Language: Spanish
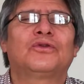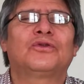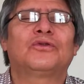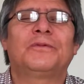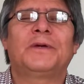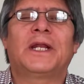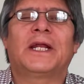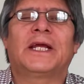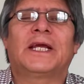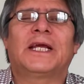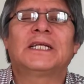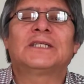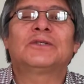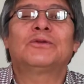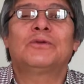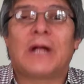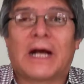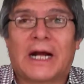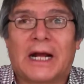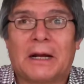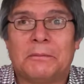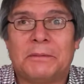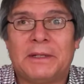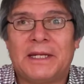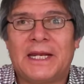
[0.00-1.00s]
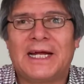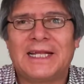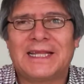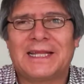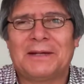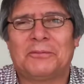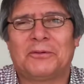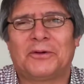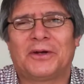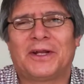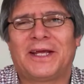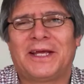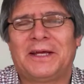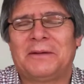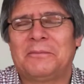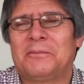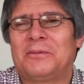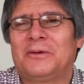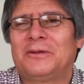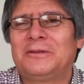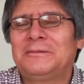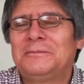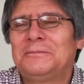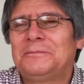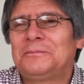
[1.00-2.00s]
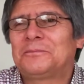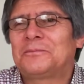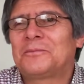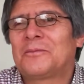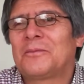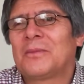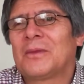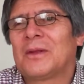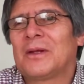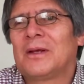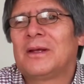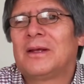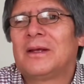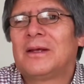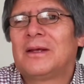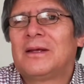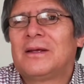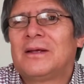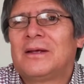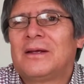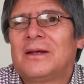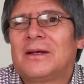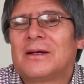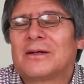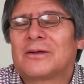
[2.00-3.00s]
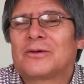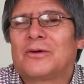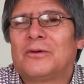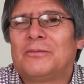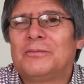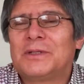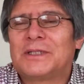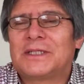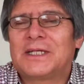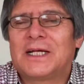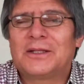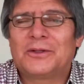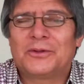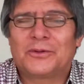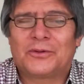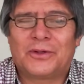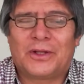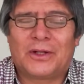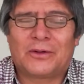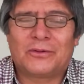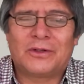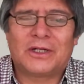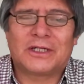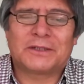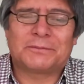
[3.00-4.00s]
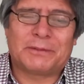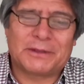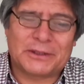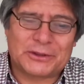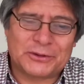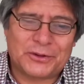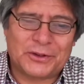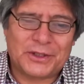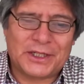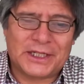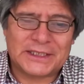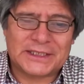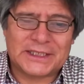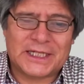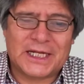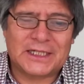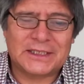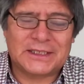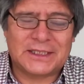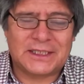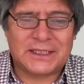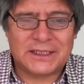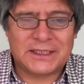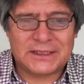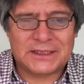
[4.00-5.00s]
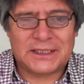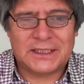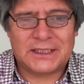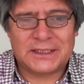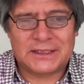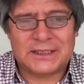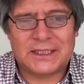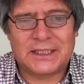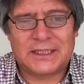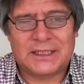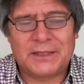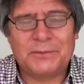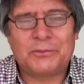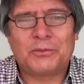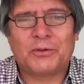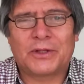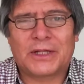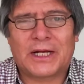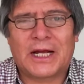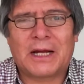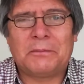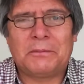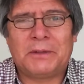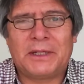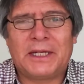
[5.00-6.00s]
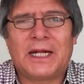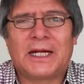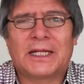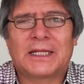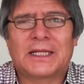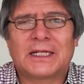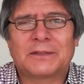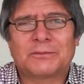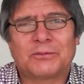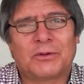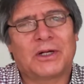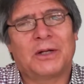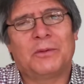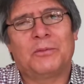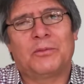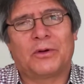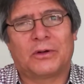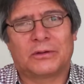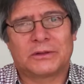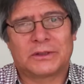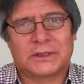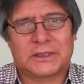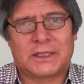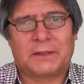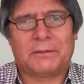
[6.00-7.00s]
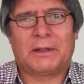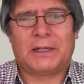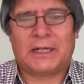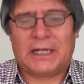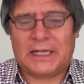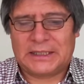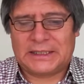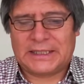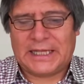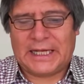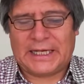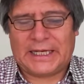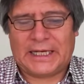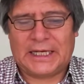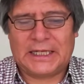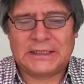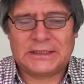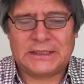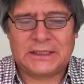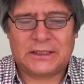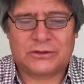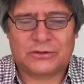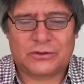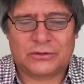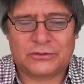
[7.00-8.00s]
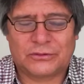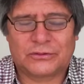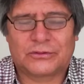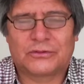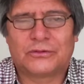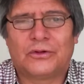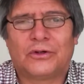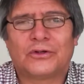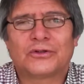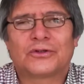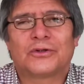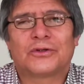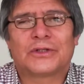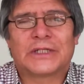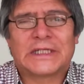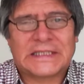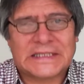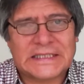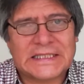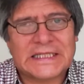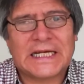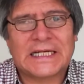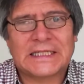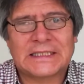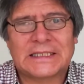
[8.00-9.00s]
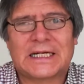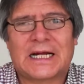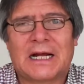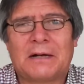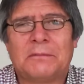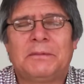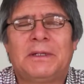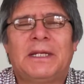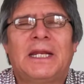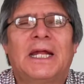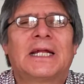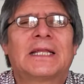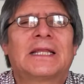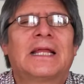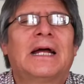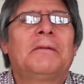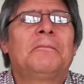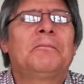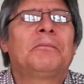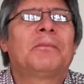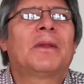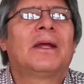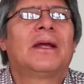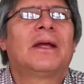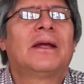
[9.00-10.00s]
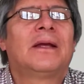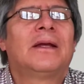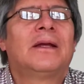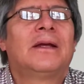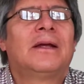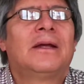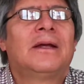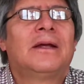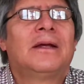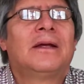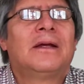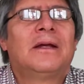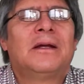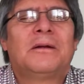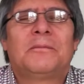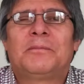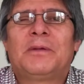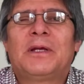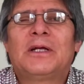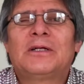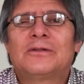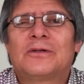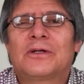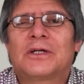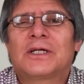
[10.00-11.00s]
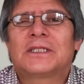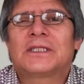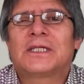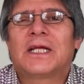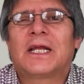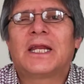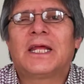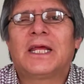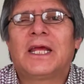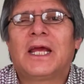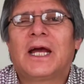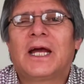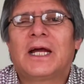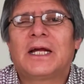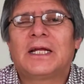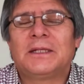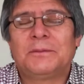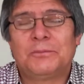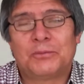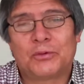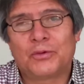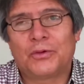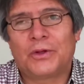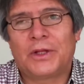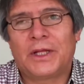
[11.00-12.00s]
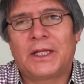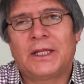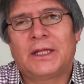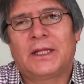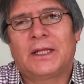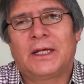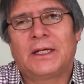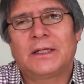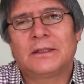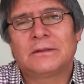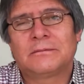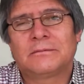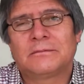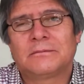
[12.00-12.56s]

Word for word: tuviera que hacer una caminata, por ejemplo, conversando con algunas personas que hacen este, este tipo de caminatas, por ejemplo, se van al Taquesic, son dos o tres días de caminata, Pienso que sería imprudente